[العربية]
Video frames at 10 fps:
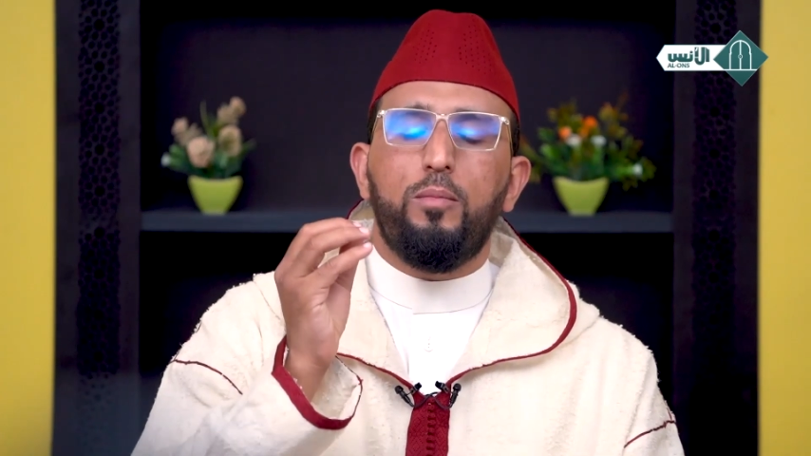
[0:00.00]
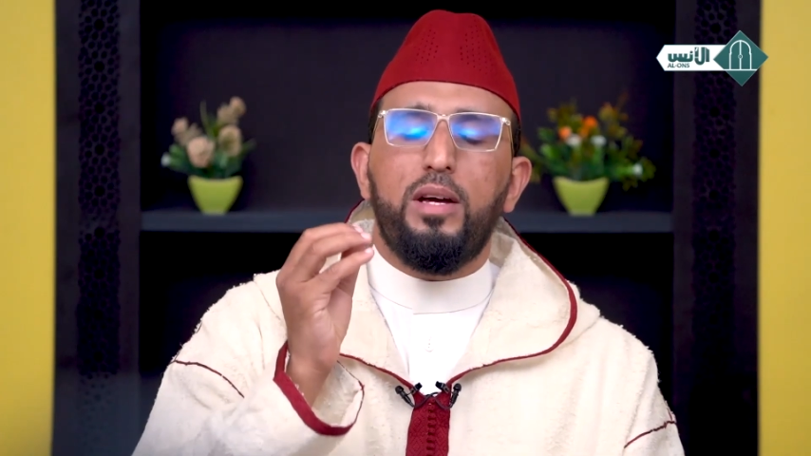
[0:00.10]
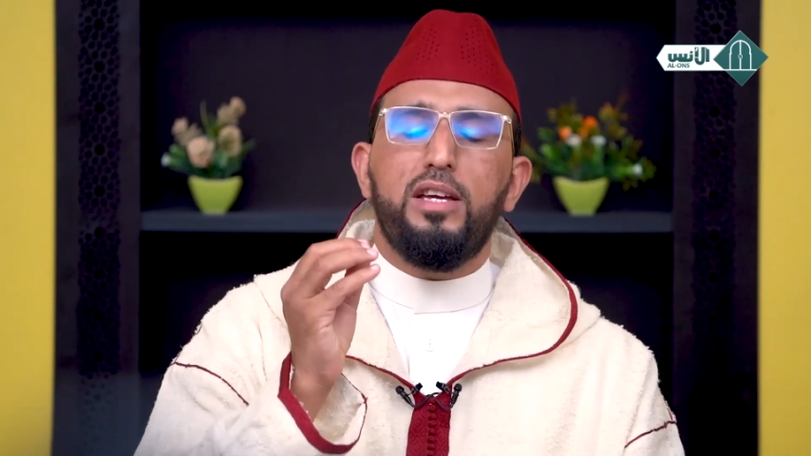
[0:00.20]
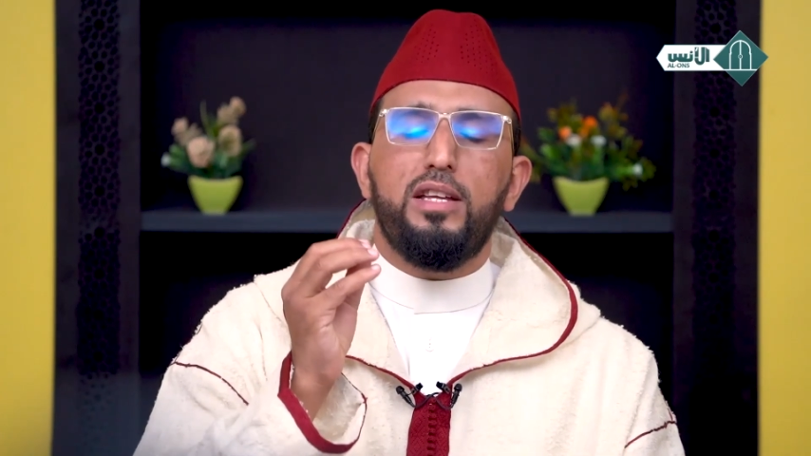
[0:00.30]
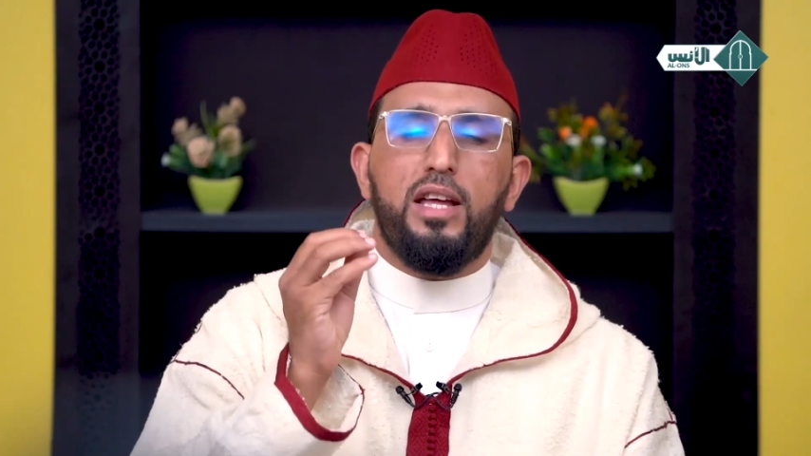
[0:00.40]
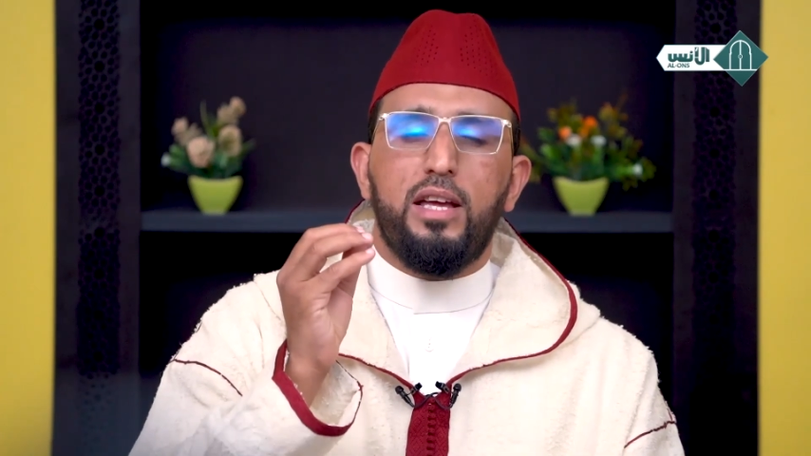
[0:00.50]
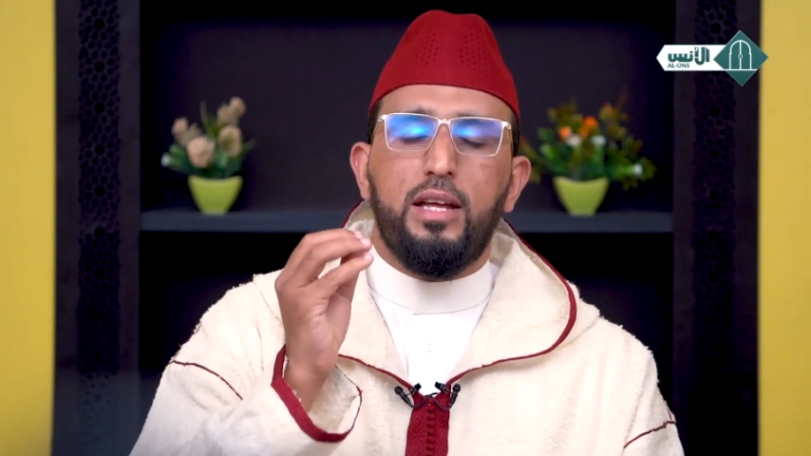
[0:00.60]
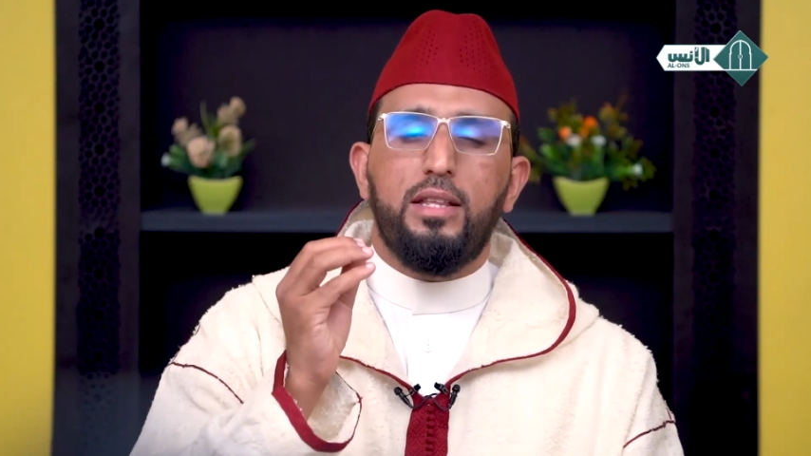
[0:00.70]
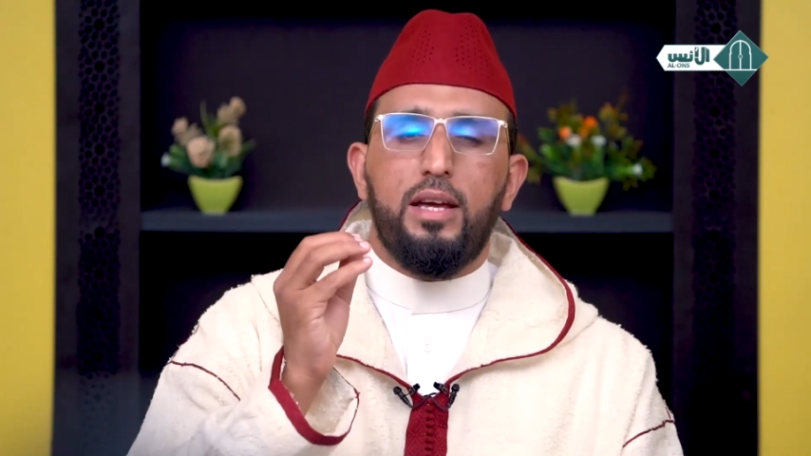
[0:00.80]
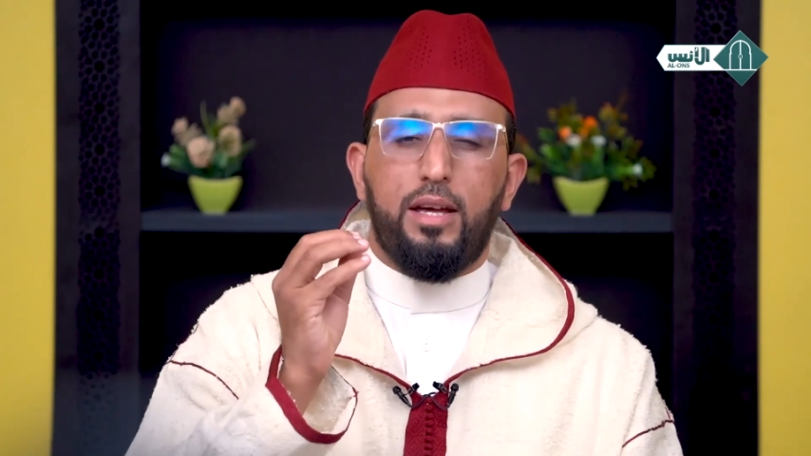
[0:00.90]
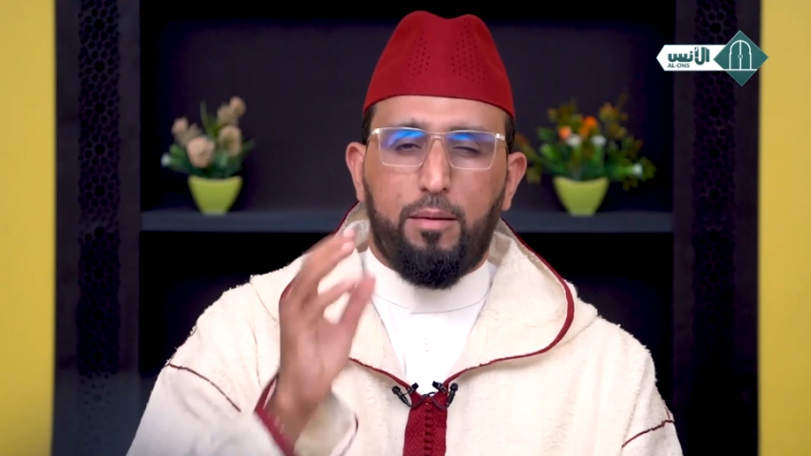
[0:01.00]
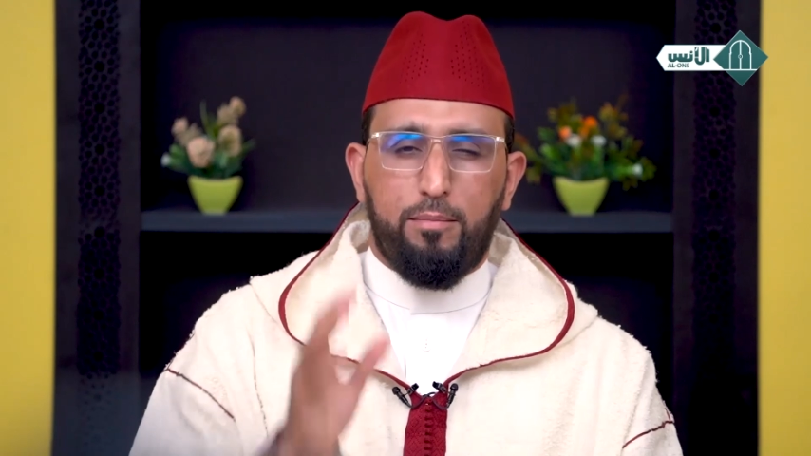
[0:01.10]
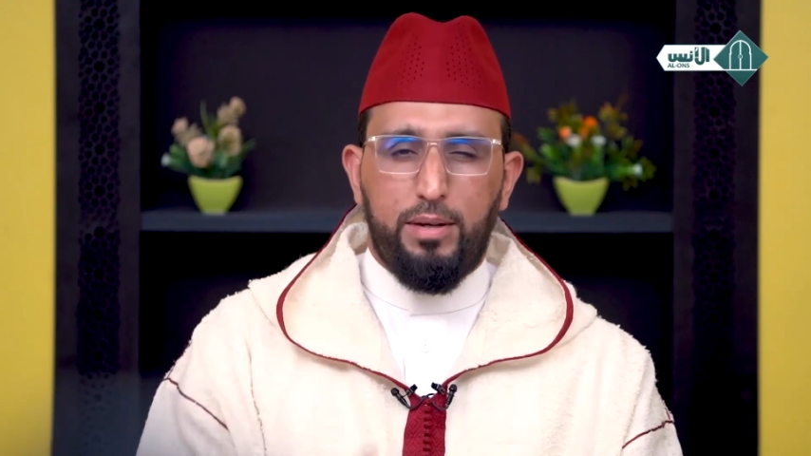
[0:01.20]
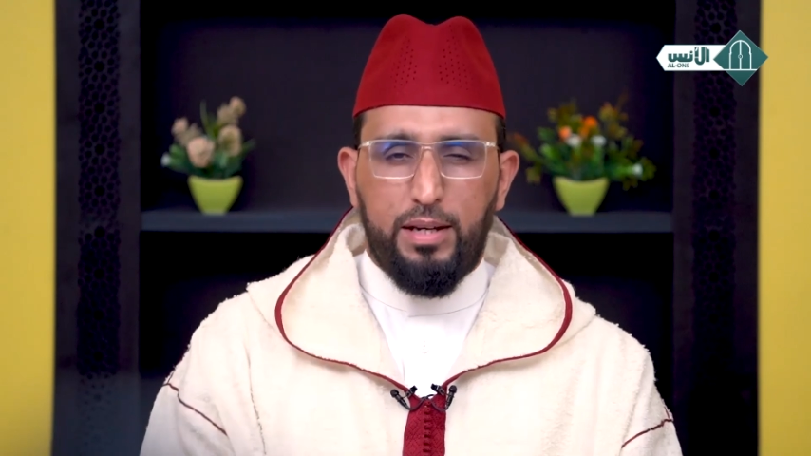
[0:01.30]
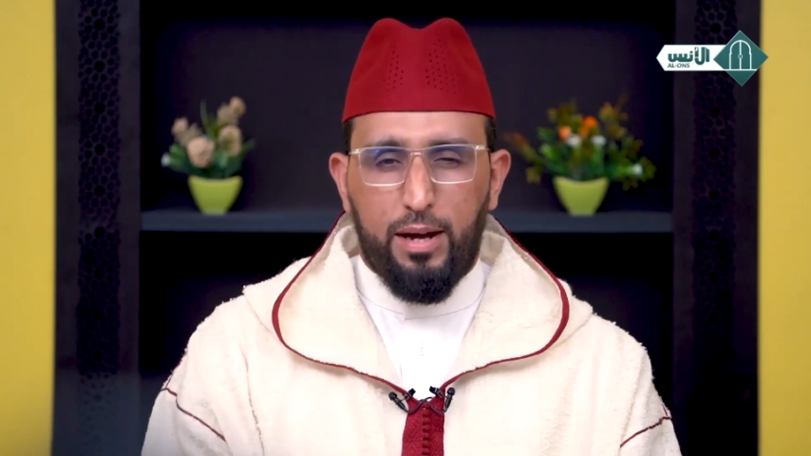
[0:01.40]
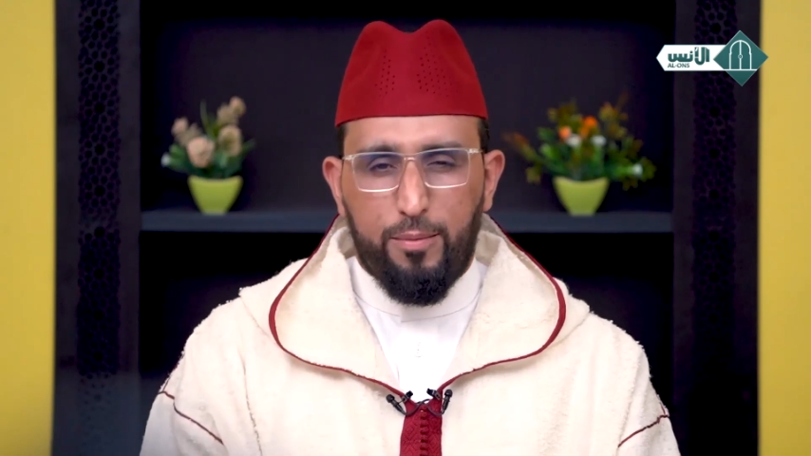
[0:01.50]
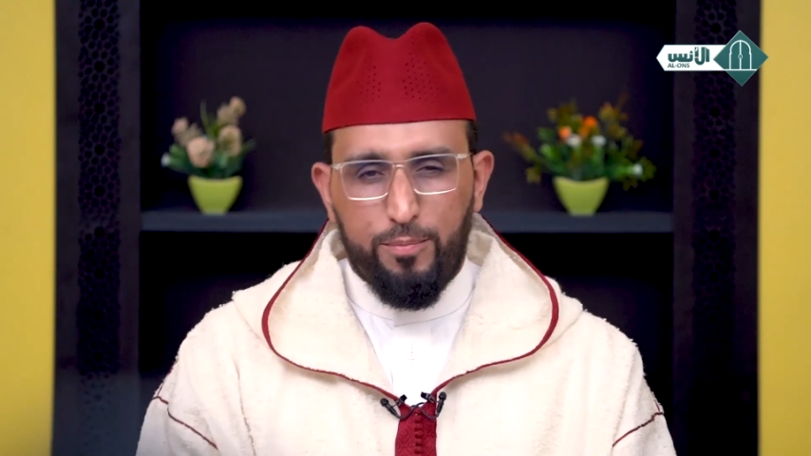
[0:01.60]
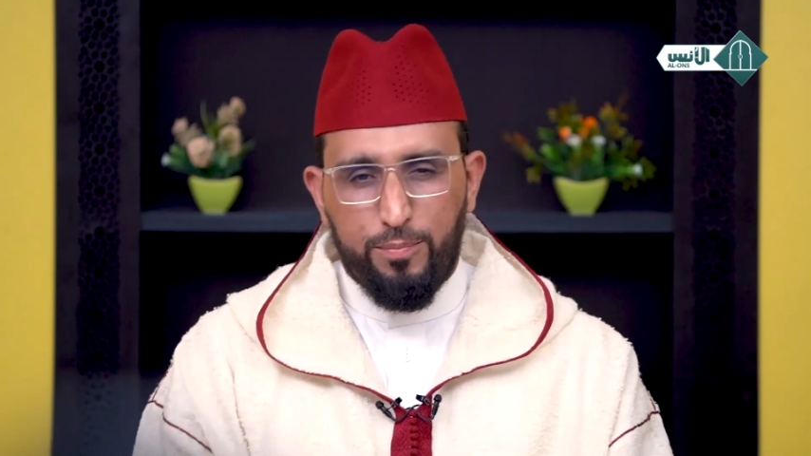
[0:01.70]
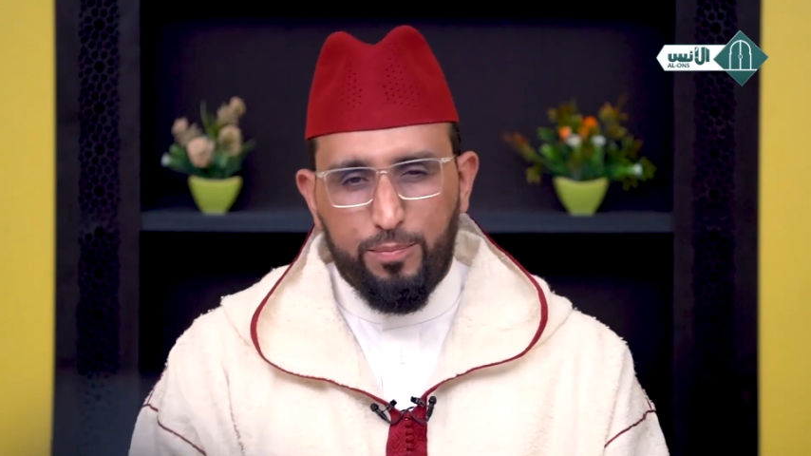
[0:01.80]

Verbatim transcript: بين يدي ربنا